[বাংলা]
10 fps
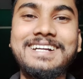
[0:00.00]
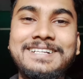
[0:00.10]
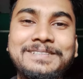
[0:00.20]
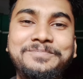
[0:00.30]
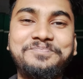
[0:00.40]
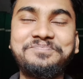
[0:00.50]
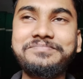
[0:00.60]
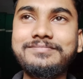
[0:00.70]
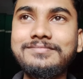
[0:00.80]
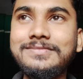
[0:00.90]
আর
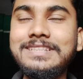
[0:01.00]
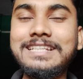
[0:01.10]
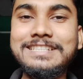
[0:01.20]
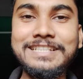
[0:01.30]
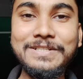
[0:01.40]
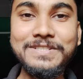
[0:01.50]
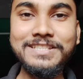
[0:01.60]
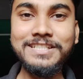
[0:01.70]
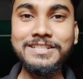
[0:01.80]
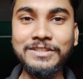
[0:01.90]
সেটা
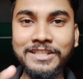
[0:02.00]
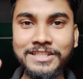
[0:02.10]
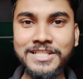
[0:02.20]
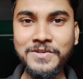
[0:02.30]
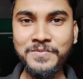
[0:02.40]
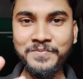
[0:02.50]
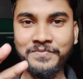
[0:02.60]
হচ্ছে দেখতে চাও